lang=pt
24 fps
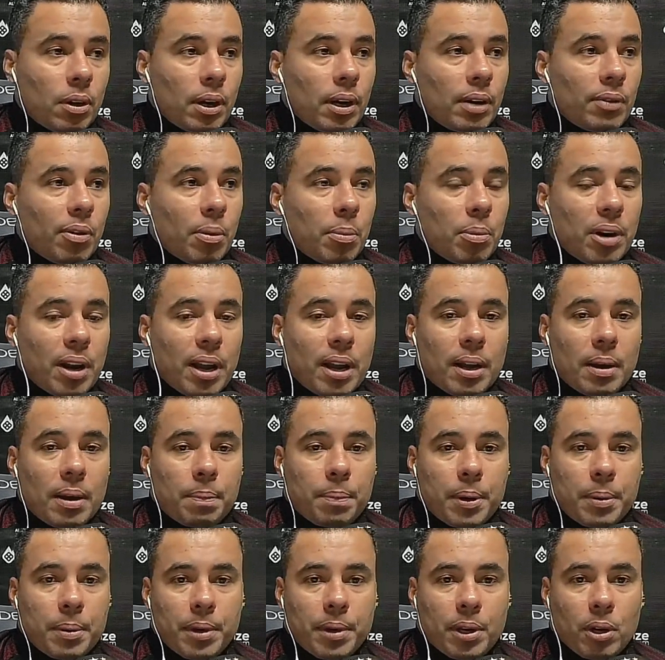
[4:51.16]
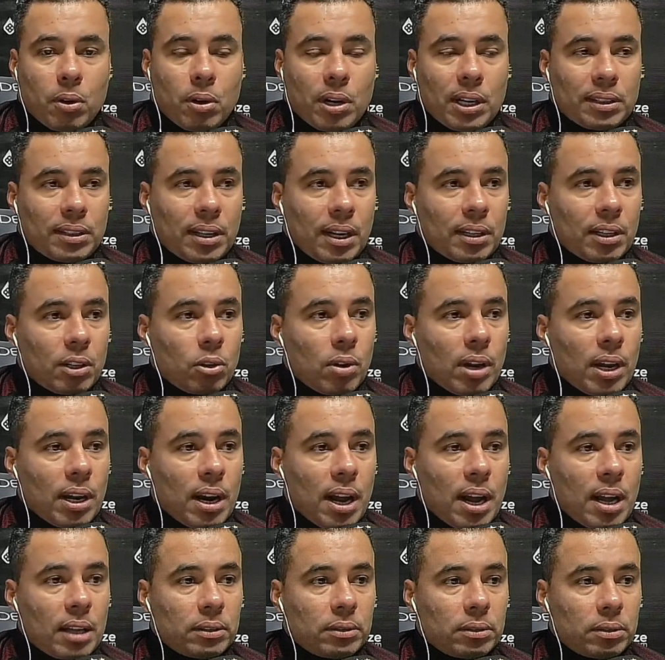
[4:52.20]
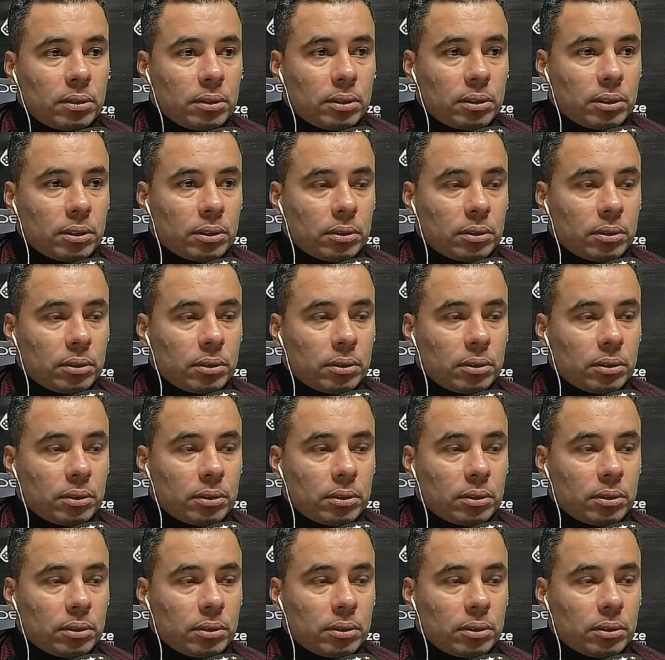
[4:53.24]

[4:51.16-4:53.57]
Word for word: Olha, vamos lá. Primeiro, a entrada do Renato